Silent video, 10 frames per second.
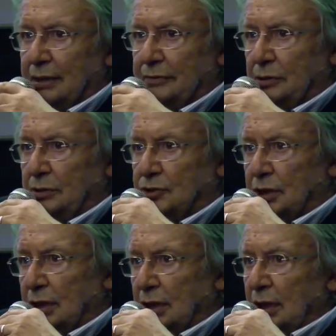
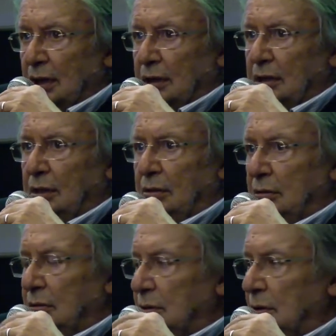svolge di,
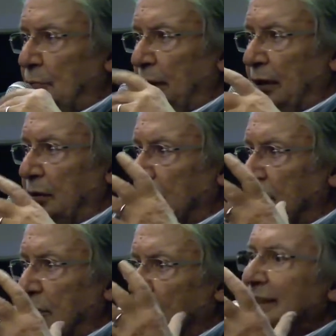eh,
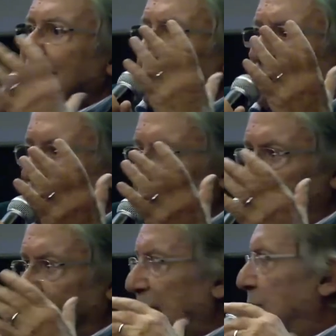turistiche,
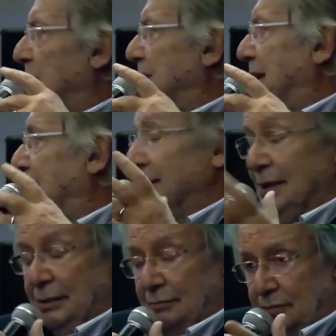attività turistiche.
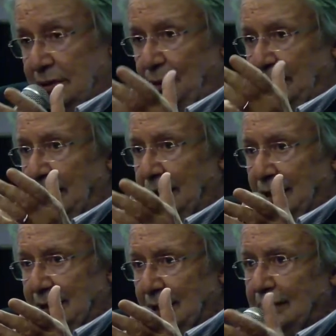Sapete che
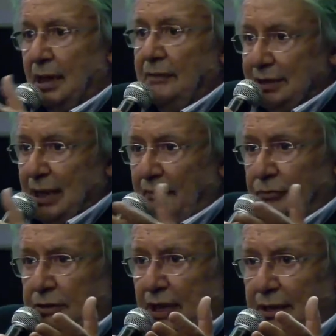la sala Trevi sta a
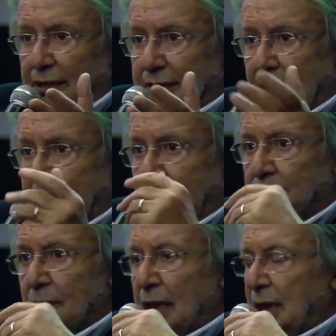Fontana di Trevi.
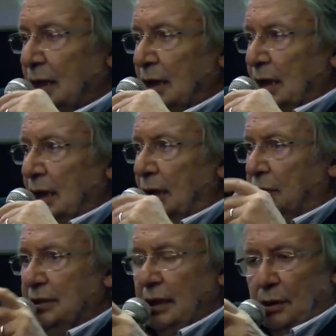E
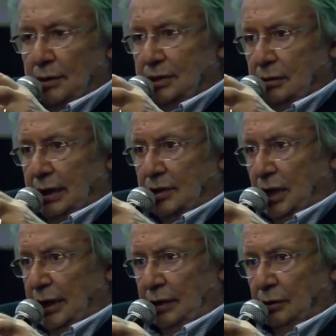questa è una questione che
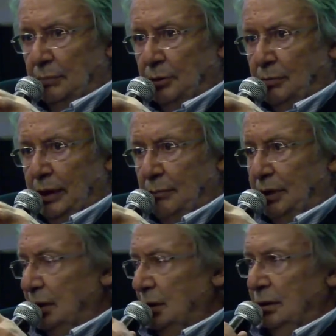ci ha creato dei
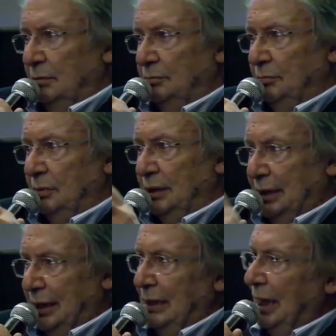problemi. Ehm,
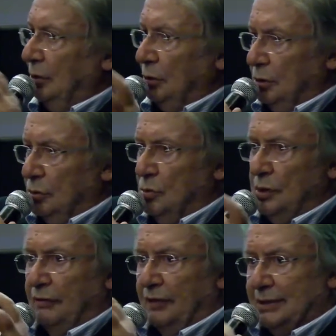nell'anno in
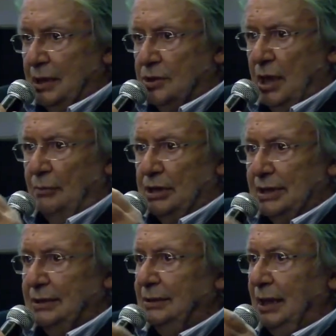cui festeggiamo i
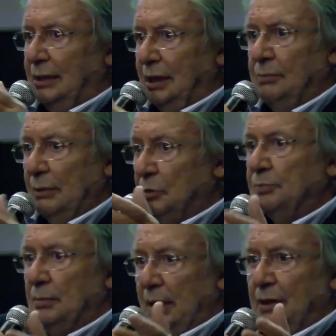70 anni abbiamo un
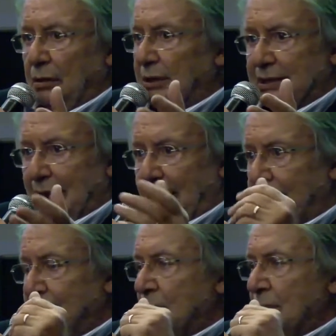problema con le sale